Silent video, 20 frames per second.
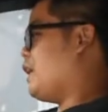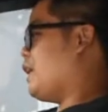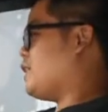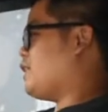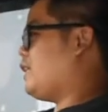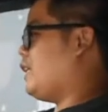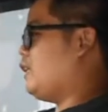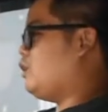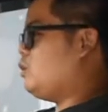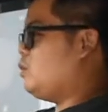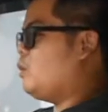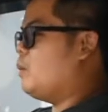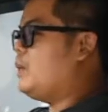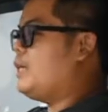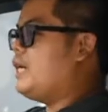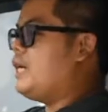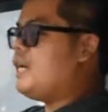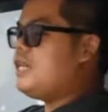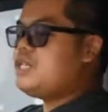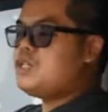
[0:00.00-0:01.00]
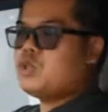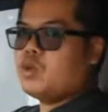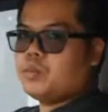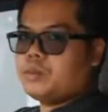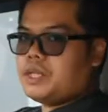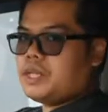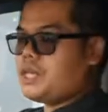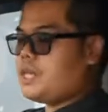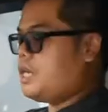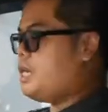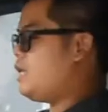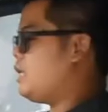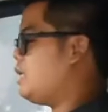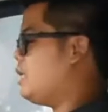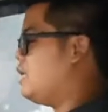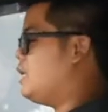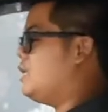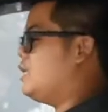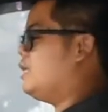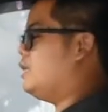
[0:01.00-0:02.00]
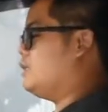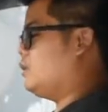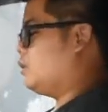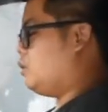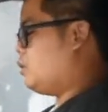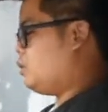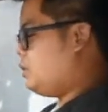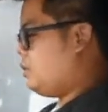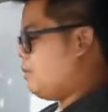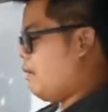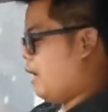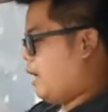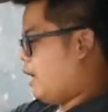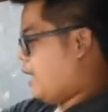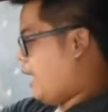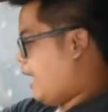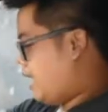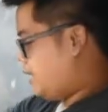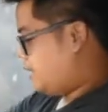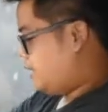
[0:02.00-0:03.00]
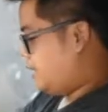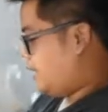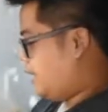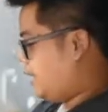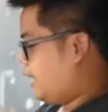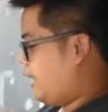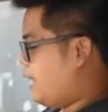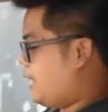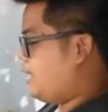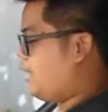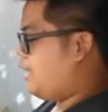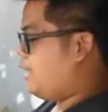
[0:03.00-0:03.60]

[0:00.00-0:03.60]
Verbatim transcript: kesana tuh mobilnya ini cukup tinggi. Terus di bagian setirnya